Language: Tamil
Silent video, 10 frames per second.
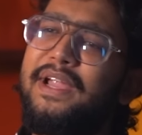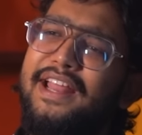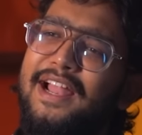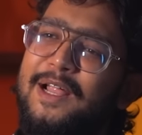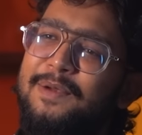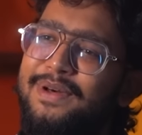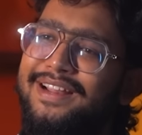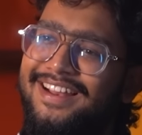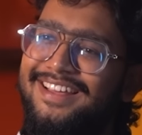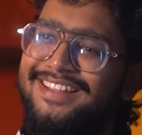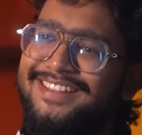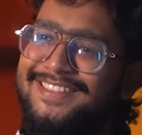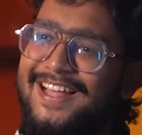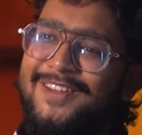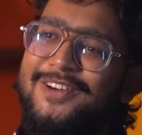மீடியா நண்பர்களை
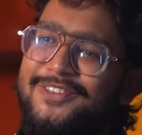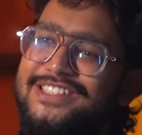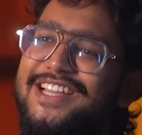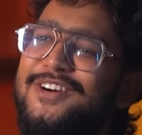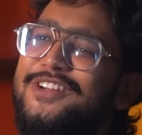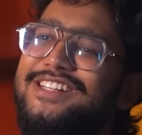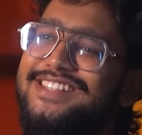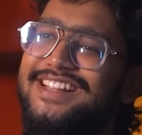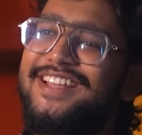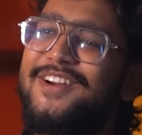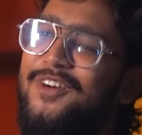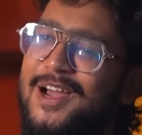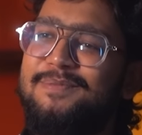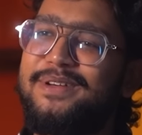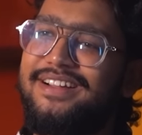தலைவர் விஜய் அவர்கள் சந்திக்க
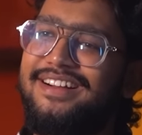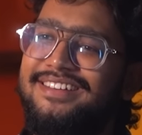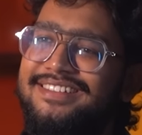வாய்ப்பு இருக்கா